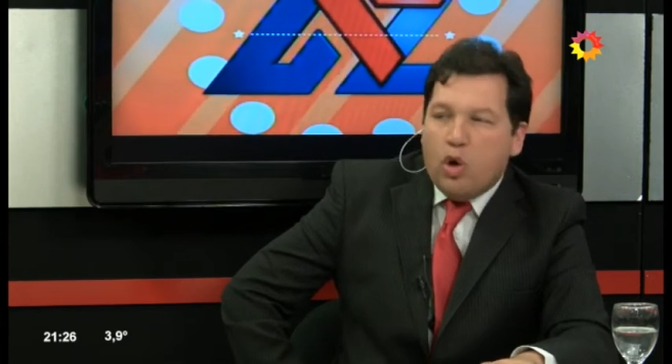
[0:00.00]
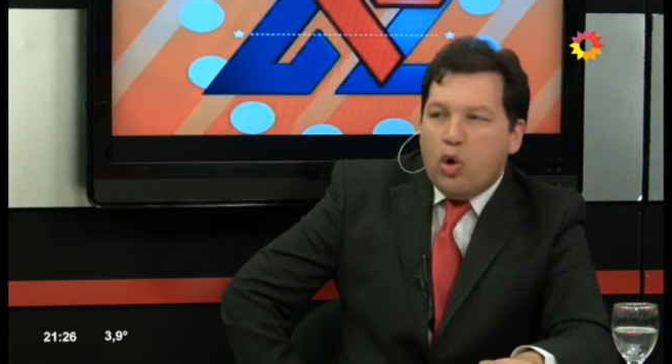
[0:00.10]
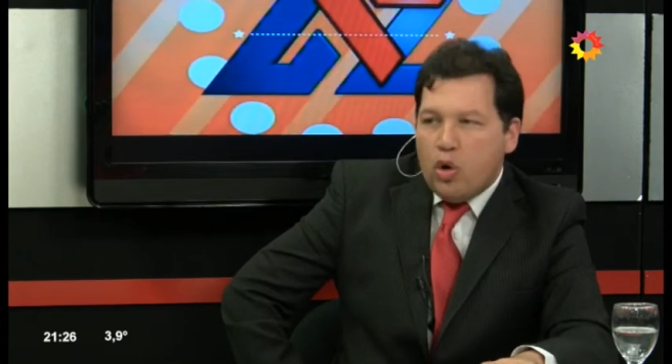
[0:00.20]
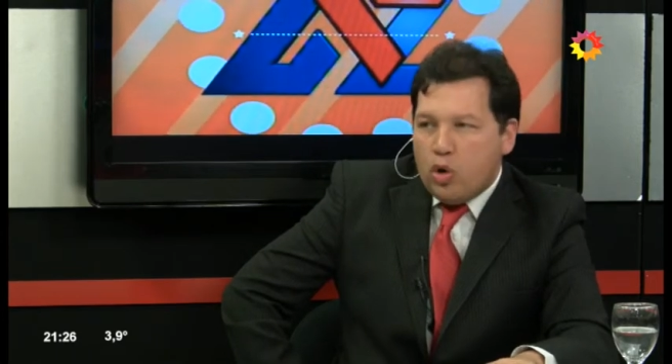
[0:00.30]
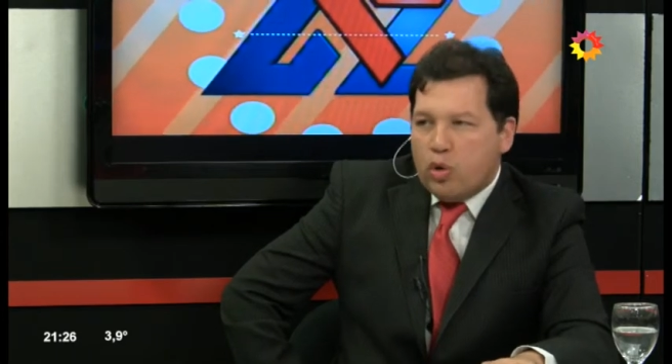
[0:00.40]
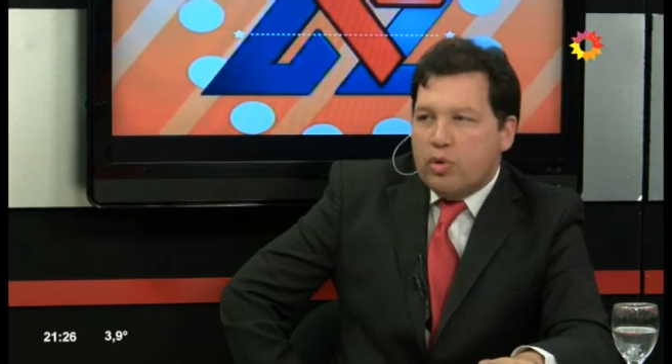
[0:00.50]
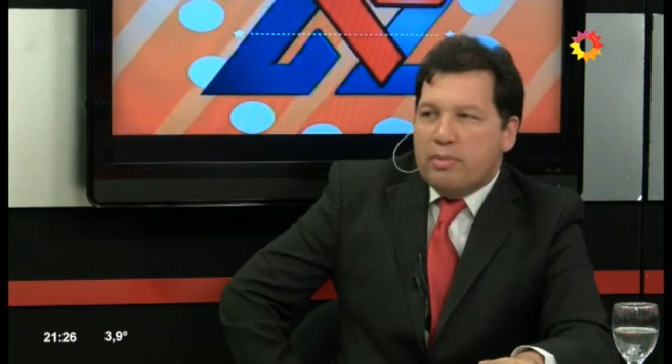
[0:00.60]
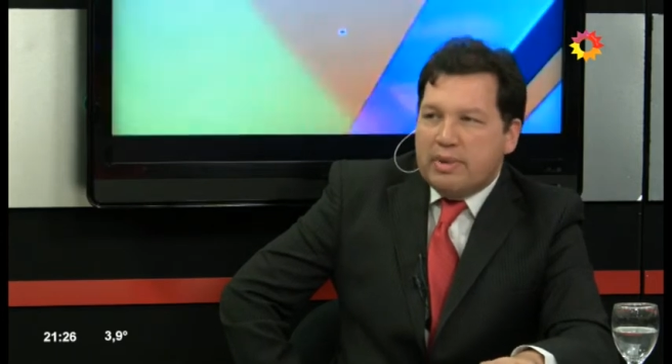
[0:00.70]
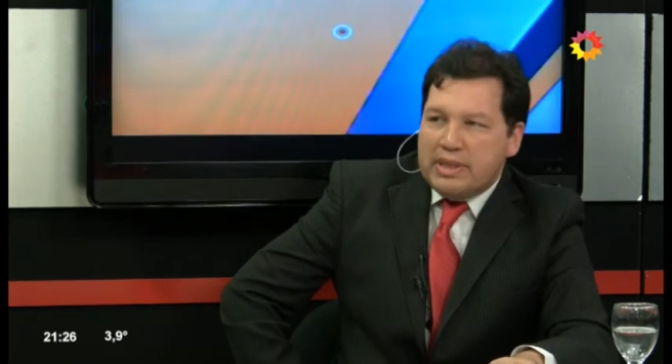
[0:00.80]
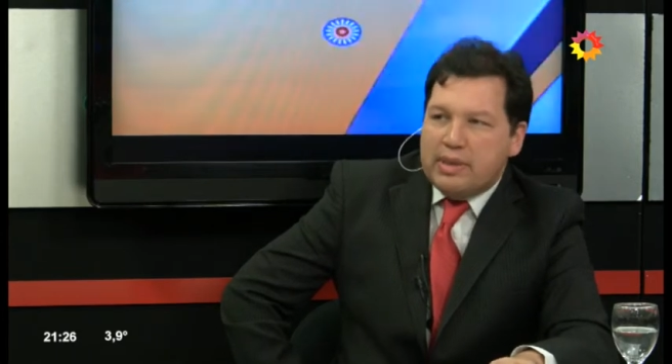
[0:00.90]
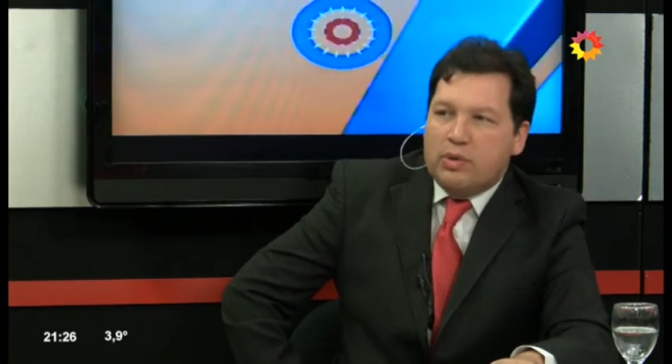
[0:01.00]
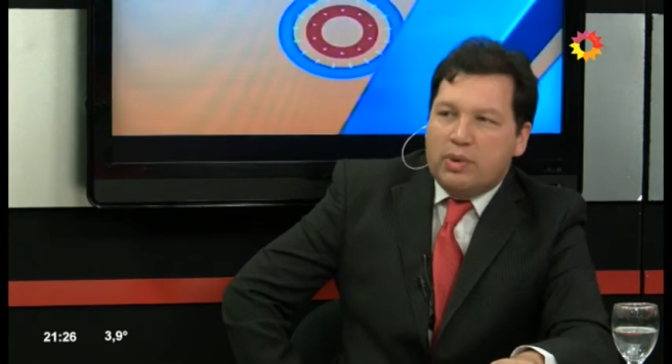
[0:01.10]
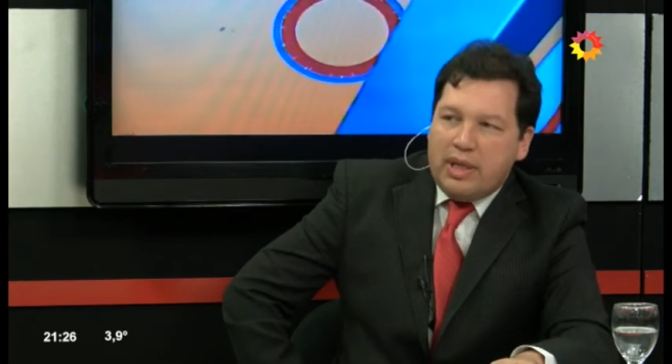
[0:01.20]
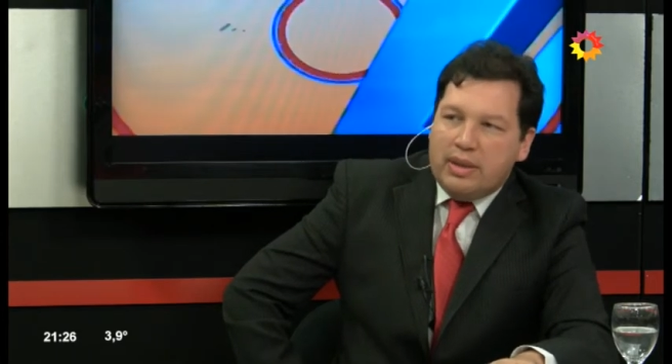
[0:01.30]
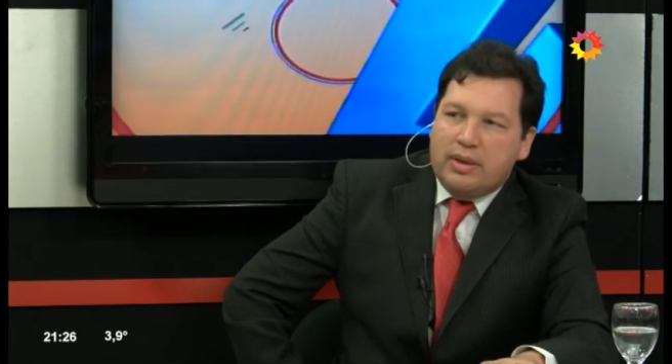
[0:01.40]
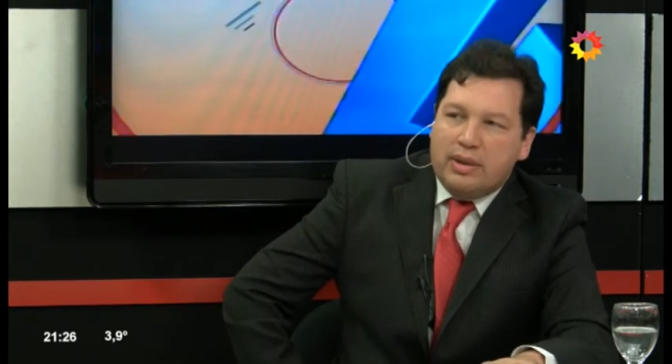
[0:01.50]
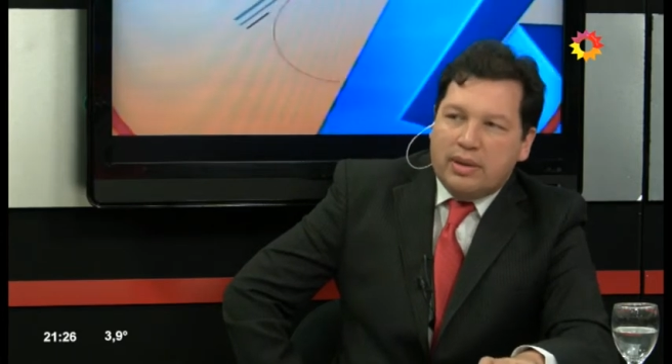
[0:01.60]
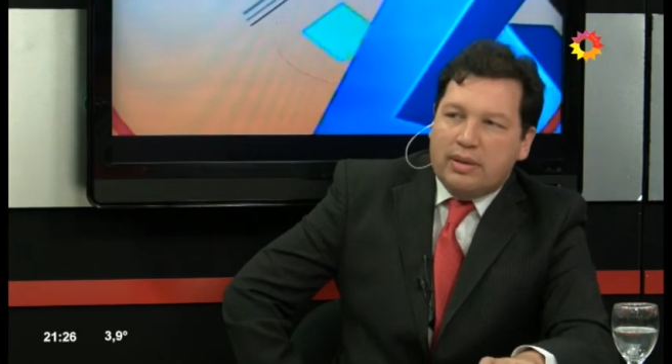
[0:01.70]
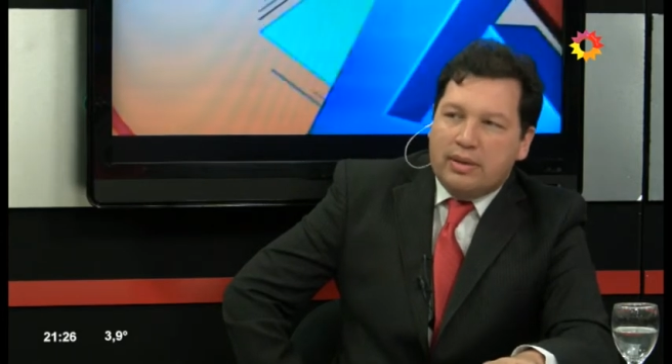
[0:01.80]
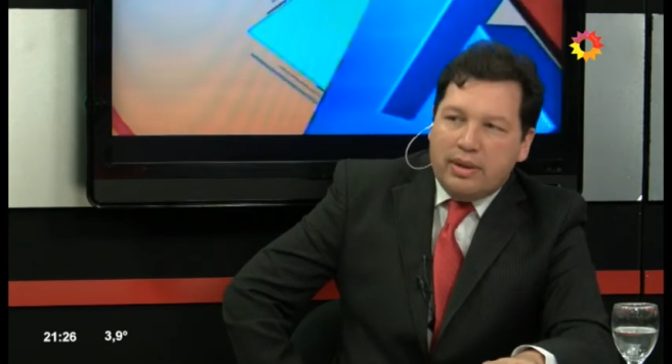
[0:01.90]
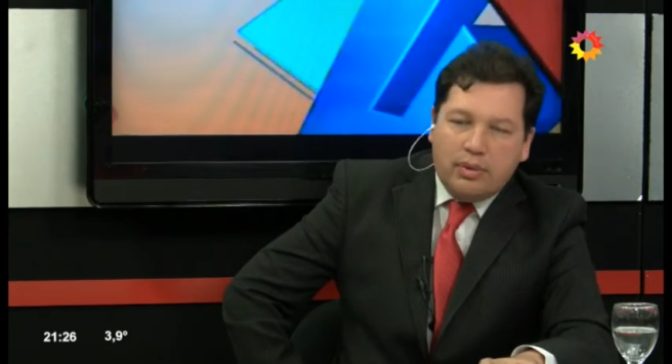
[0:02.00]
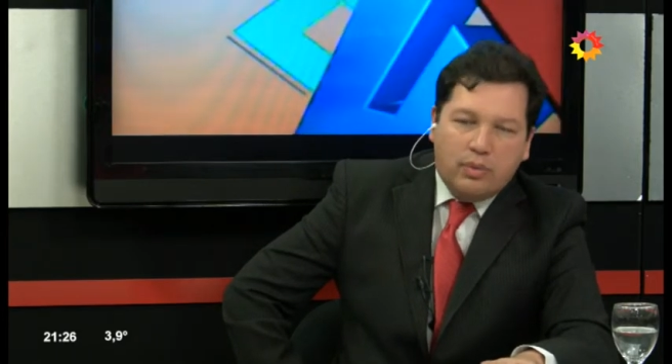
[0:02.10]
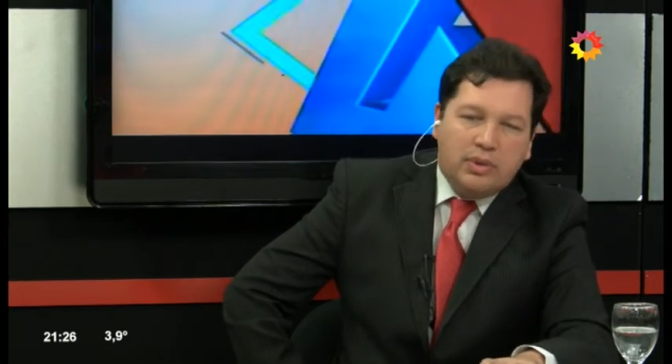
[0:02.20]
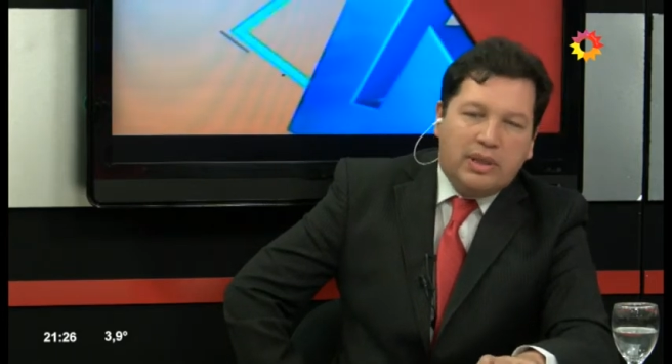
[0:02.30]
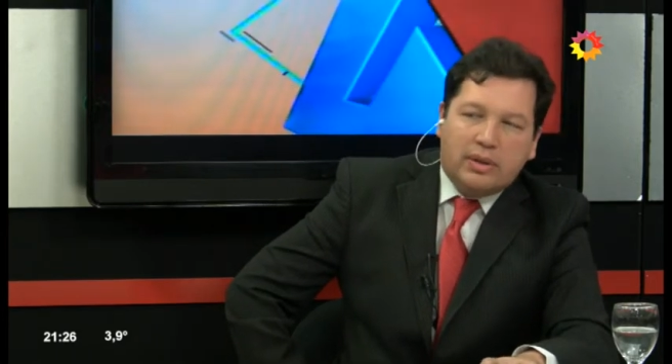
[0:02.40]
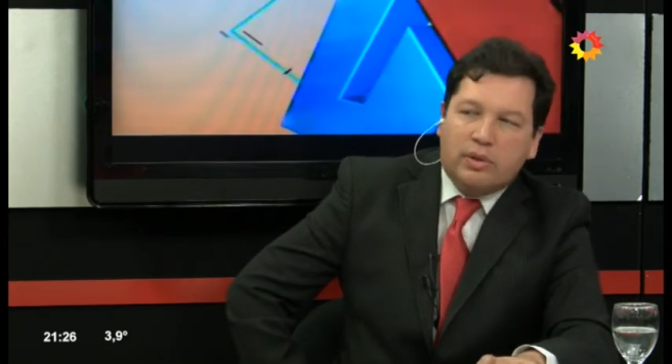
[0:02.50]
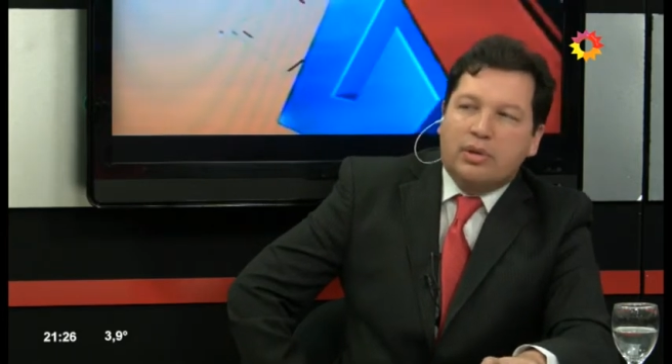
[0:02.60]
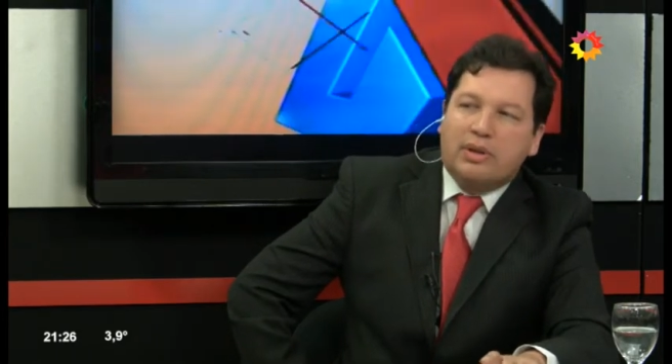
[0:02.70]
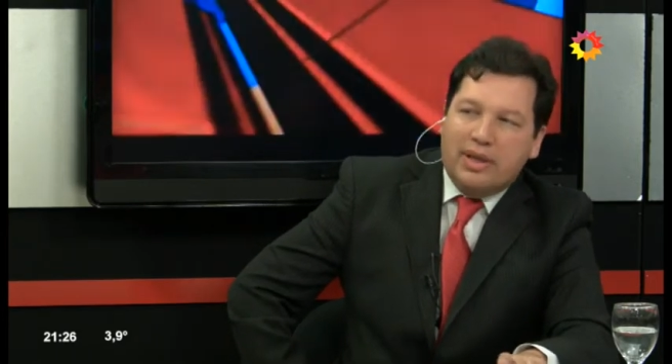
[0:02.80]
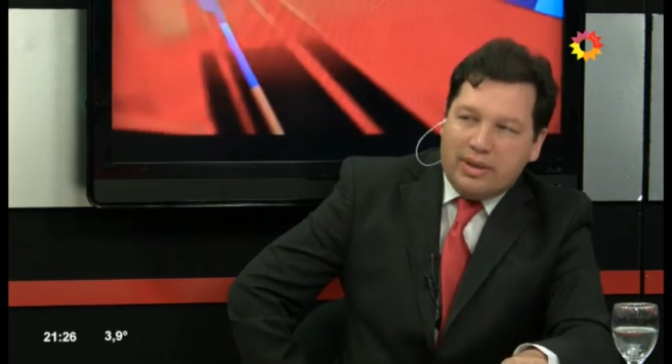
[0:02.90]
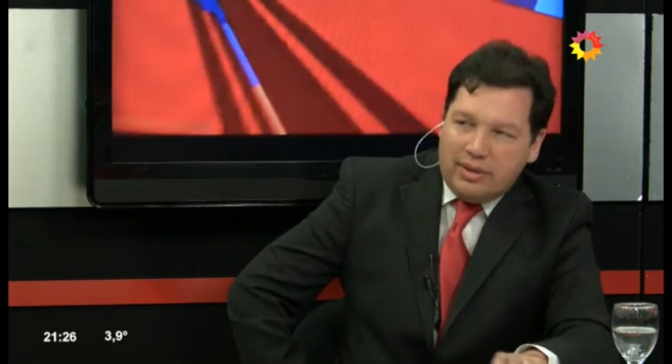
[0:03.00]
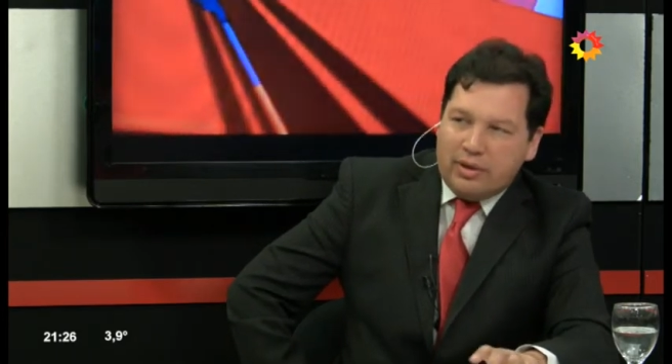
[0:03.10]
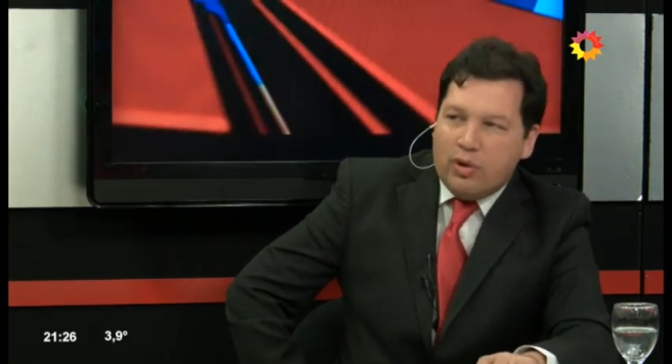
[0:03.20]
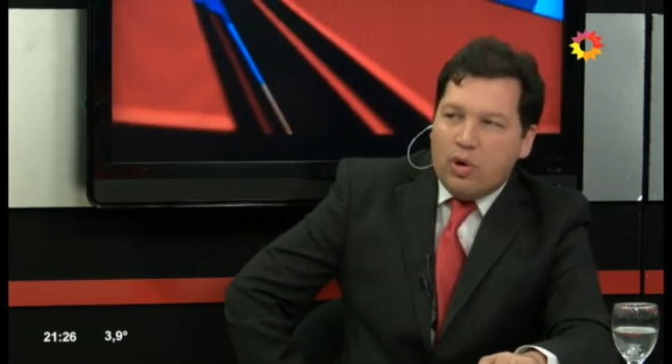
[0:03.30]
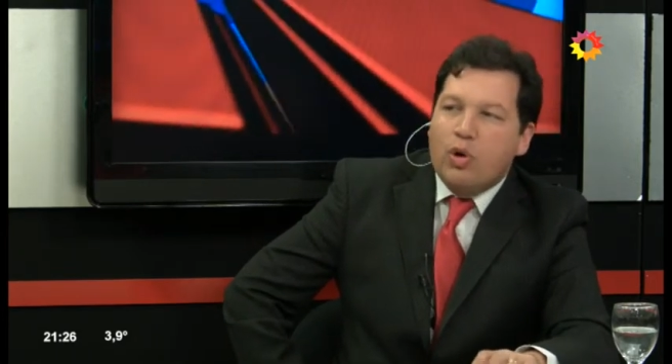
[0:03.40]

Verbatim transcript: Ojo que una empresa de seguridad tiene que tener un director técnico.